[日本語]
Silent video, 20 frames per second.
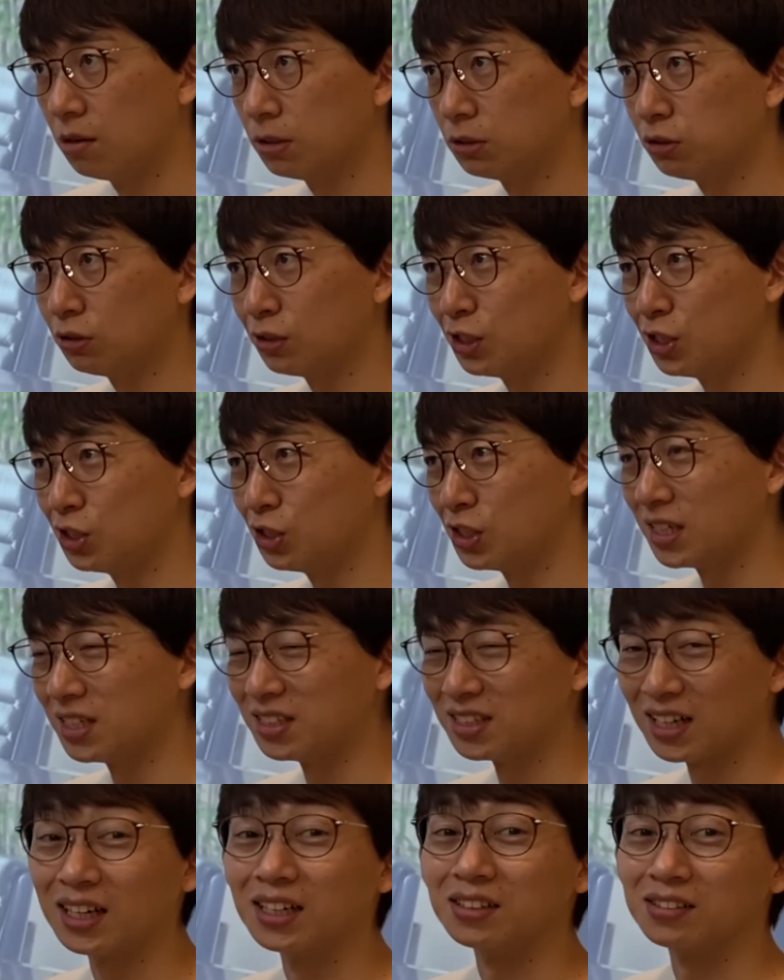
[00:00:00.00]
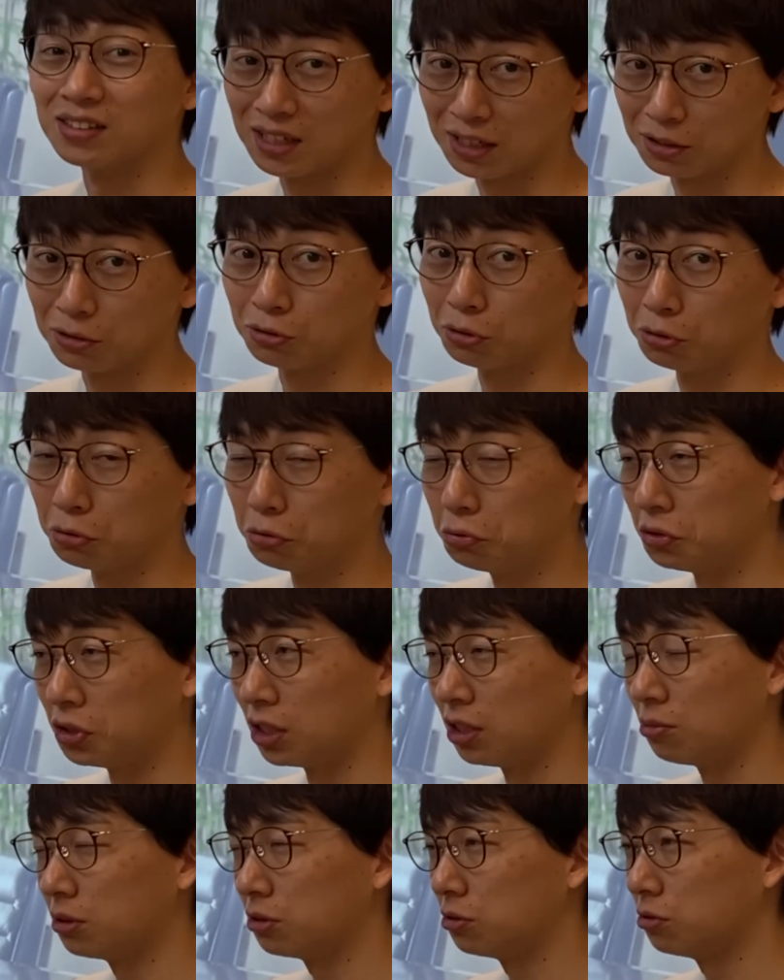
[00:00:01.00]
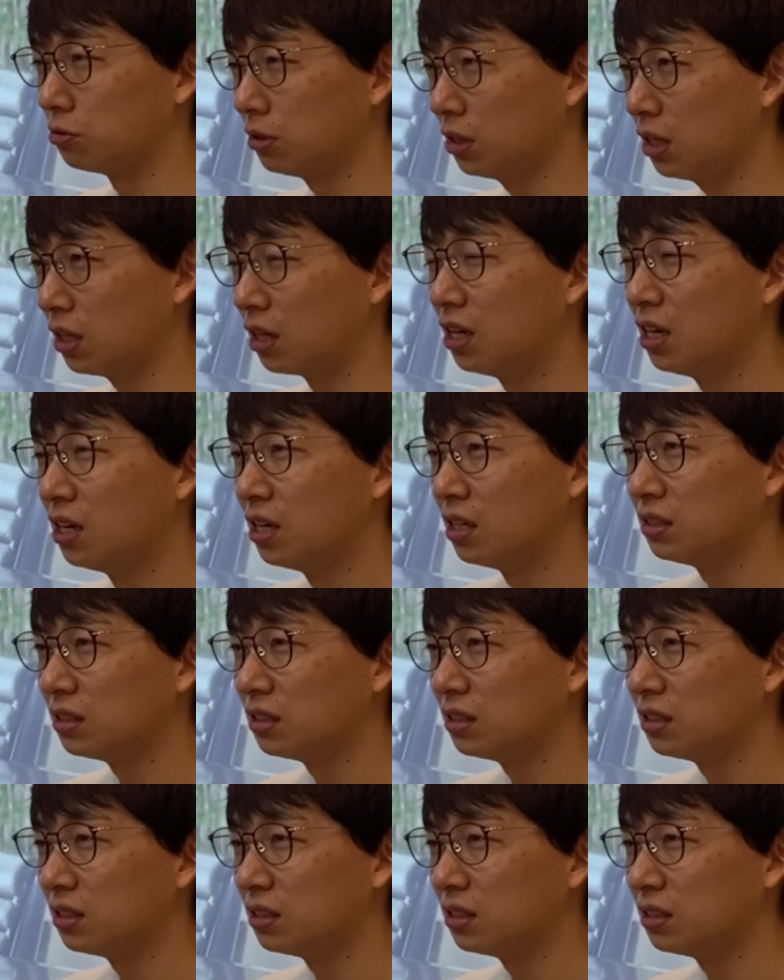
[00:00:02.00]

まあ、それは実質的にSAGASであるというふうになりますので、